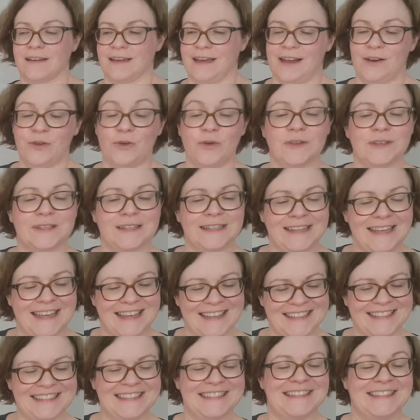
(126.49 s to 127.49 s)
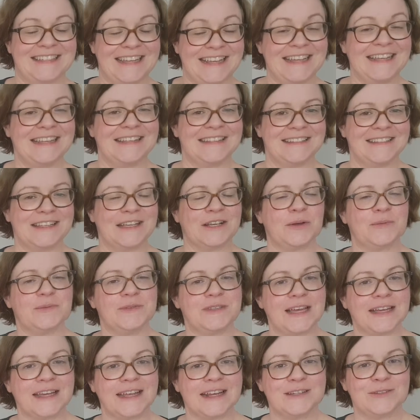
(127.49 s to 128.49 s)
Alors, c'est comme
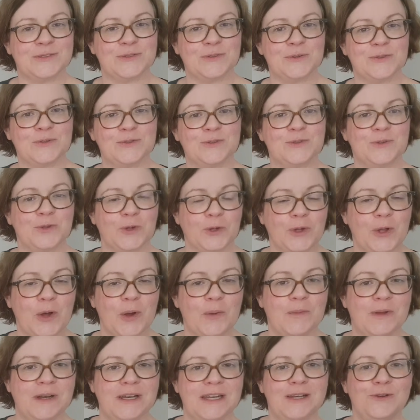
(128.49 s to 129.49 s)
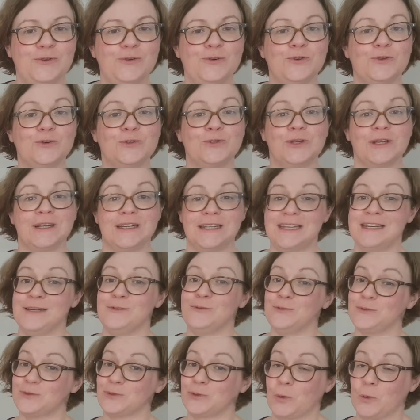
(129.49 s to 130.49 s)
ça qu'elle se surnomme,
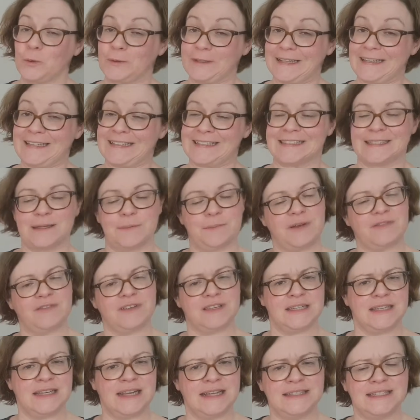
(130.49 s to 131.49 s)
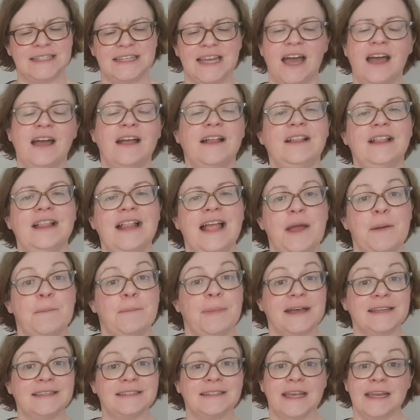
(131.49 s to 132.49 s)
l'illustratrice, c'est pas facile à dire,
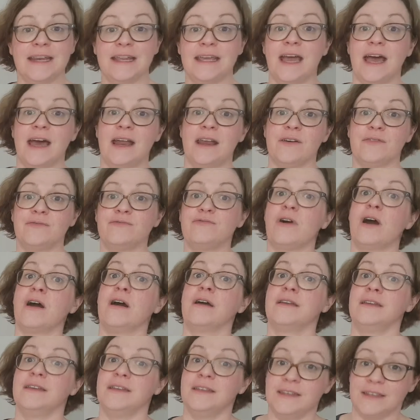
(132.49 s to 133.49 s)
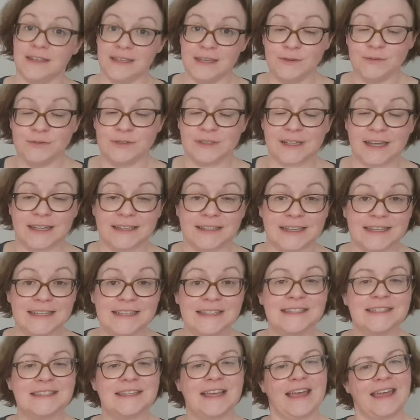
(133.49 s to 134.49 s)
parce qu'elle est à la fois
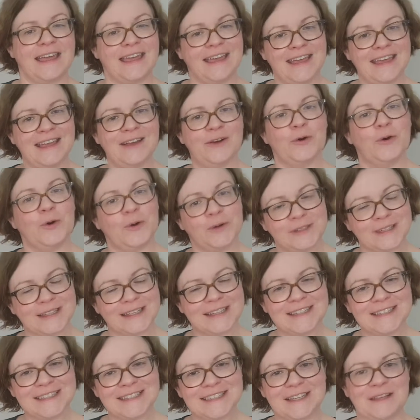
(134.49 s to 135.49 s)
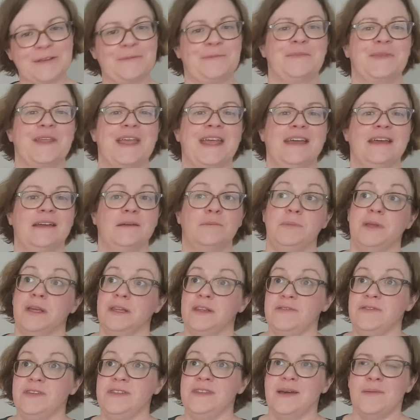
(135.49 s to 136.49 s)
illustratrice et autrice,
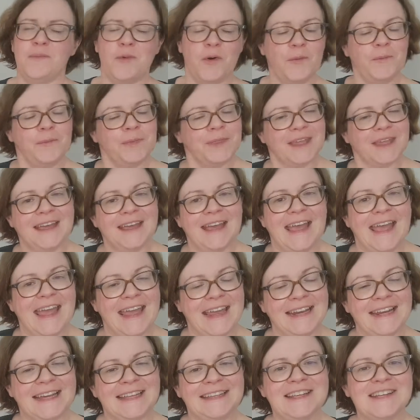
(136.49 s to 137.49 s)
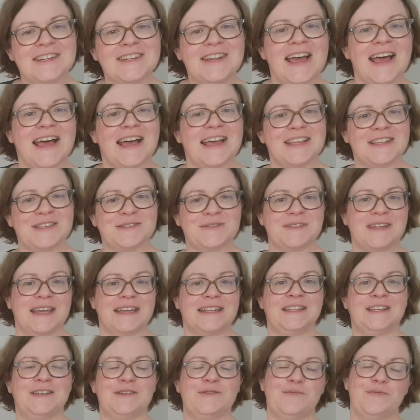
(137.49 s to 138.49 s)
bien évidemment. Elle a déjà à son
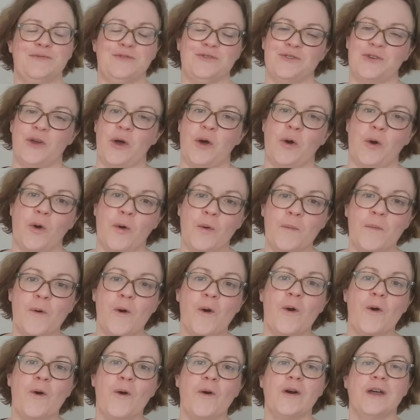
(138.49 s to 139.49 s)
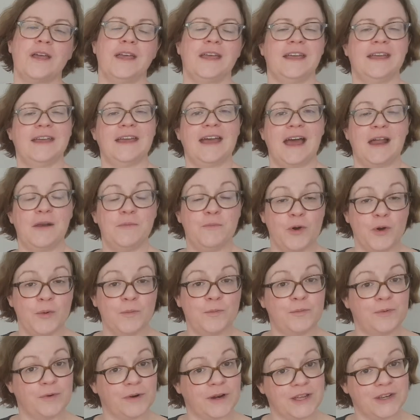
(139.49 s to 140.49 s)
actif plusieurs romans et
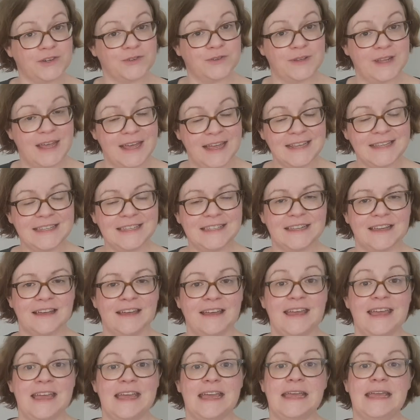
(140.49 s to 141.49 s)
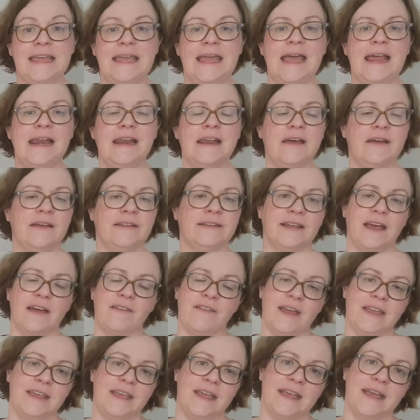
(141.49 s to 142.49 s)
albums pour la jeunesse, et elle
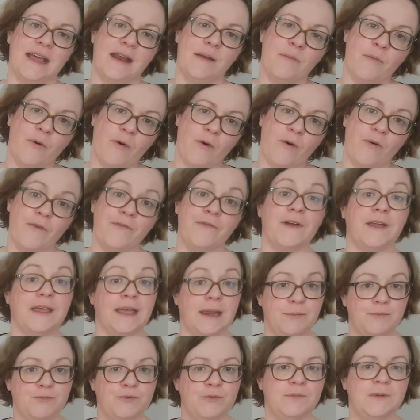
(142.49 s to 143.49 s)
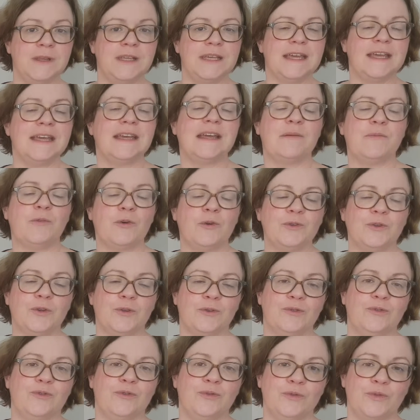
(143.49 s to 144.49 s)
travaille également, enfin, elle publie également
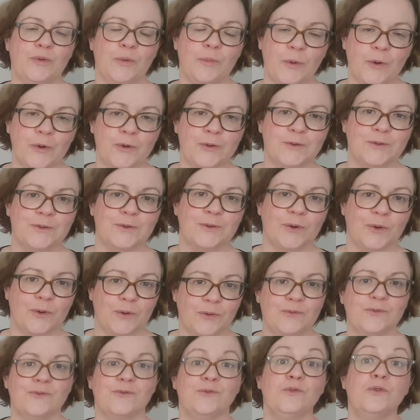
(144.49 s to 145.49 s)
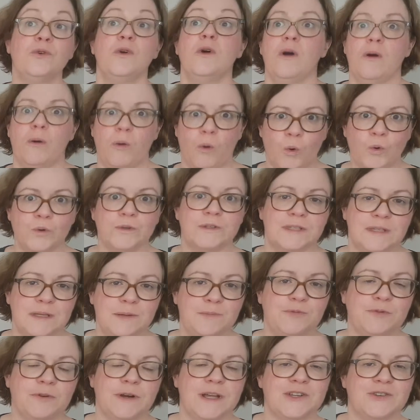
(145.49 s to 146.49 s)
dans de nombreuses revues
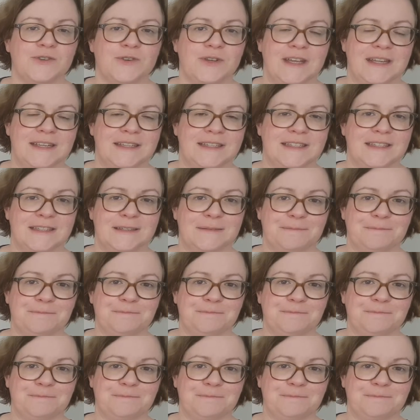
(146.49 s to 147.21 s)
aussi pour la jeunesse.